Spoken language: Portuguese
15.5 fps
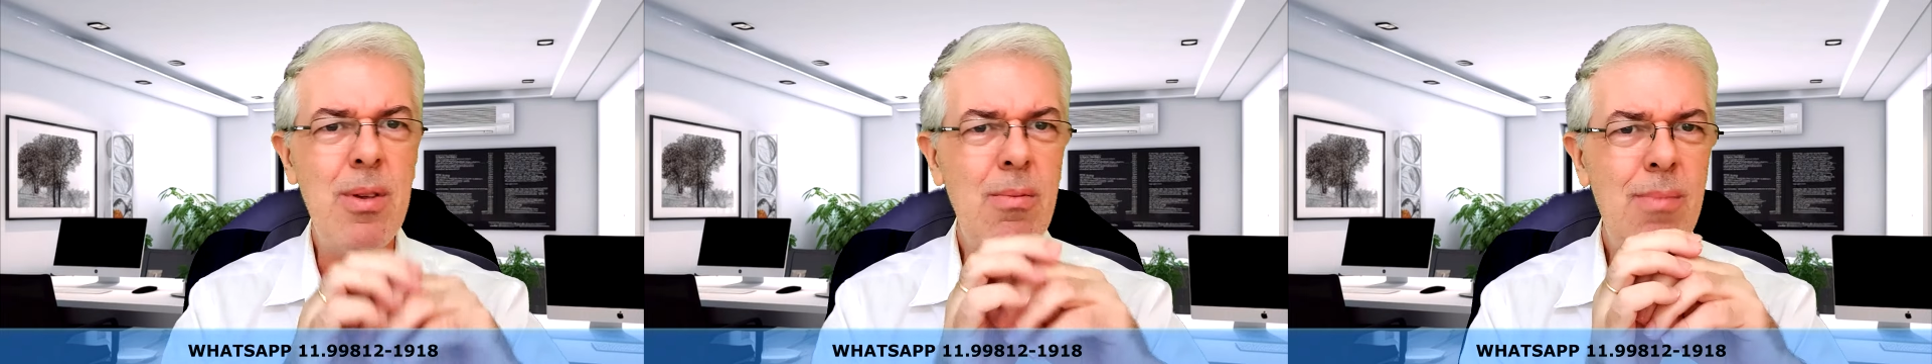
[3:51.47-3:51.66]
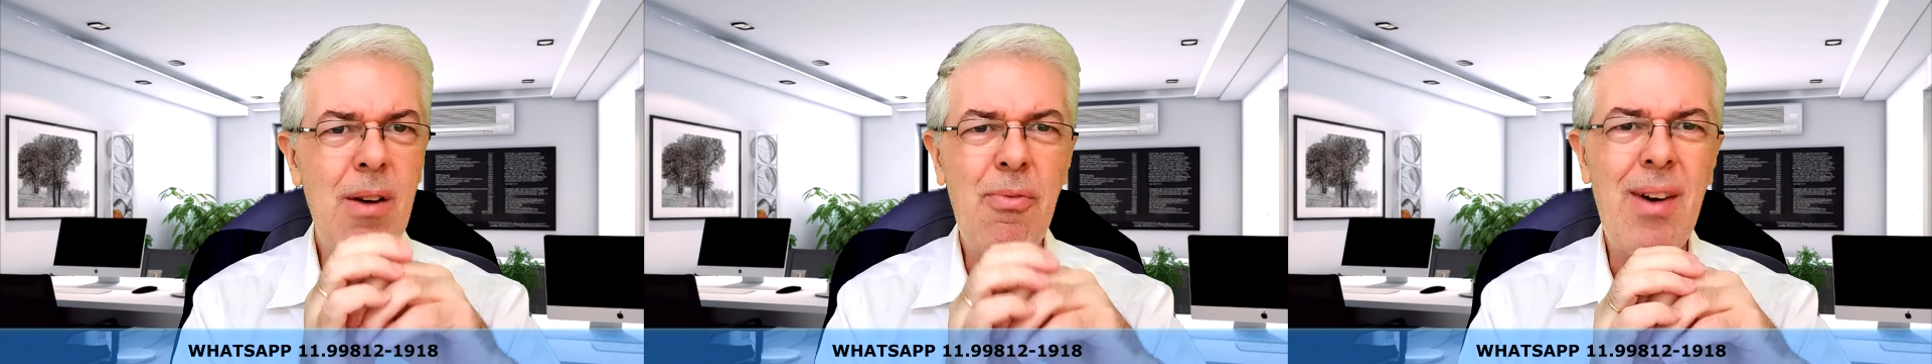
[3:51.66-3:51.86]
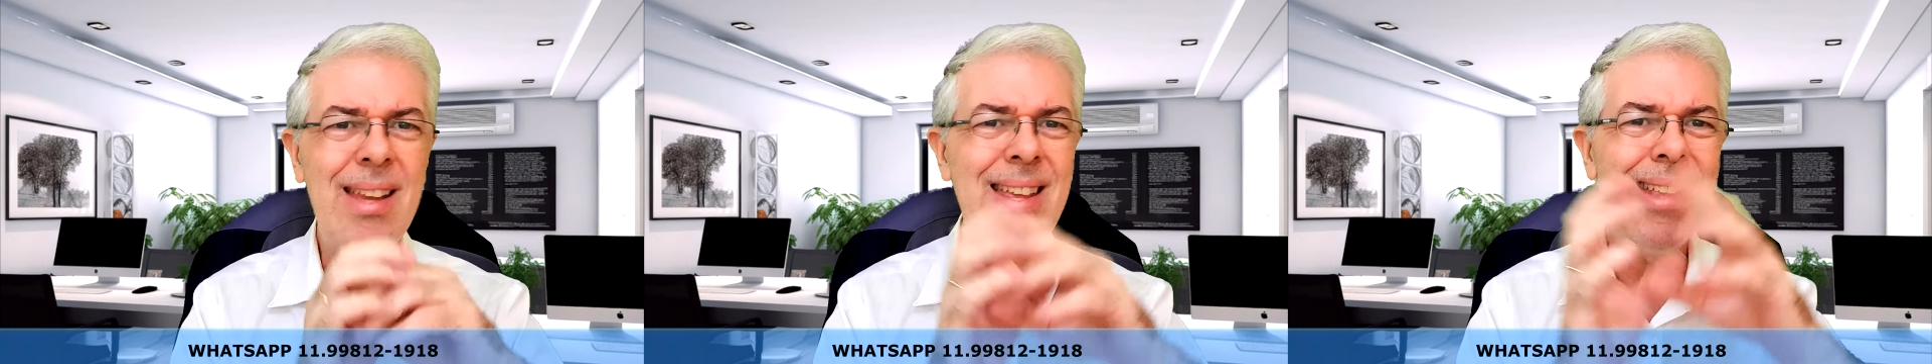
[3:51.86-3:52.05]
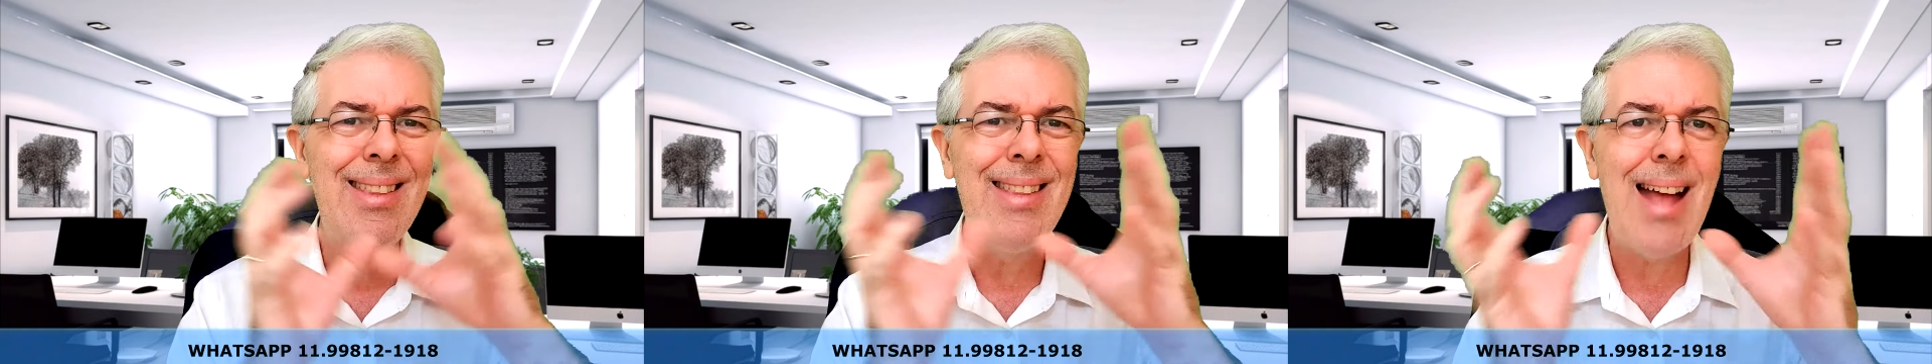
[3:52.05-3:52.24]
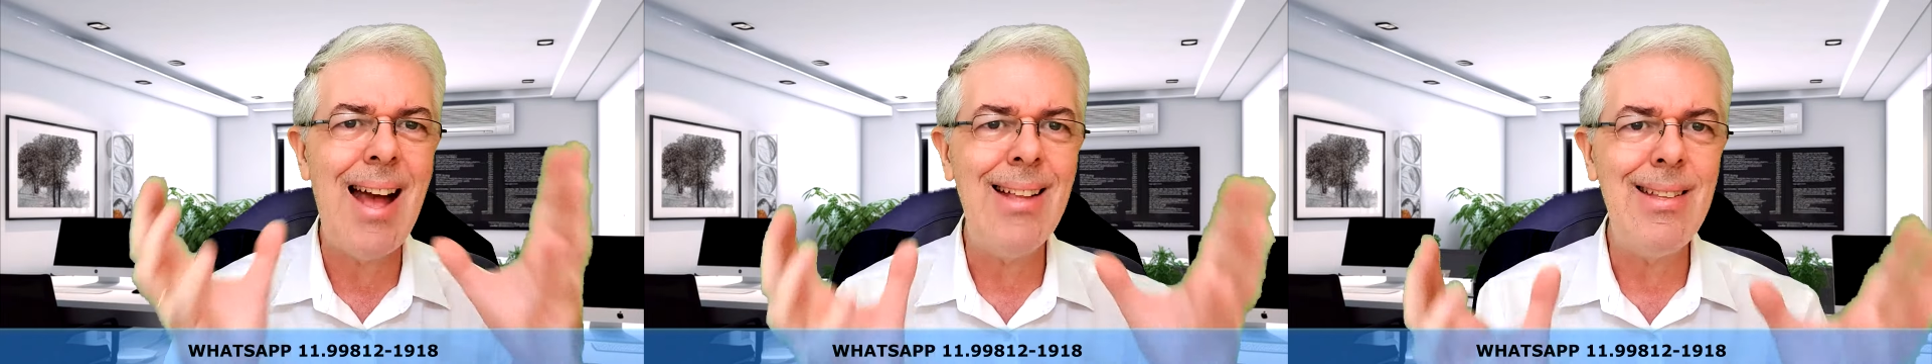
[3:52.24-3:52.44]
uma
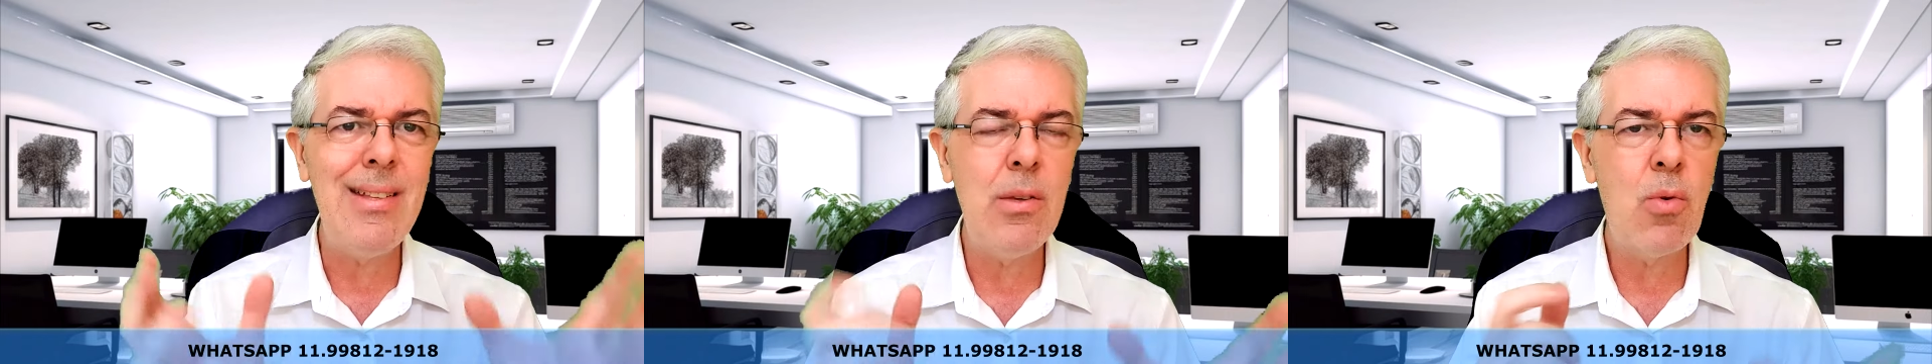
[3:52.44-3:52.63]
variedade de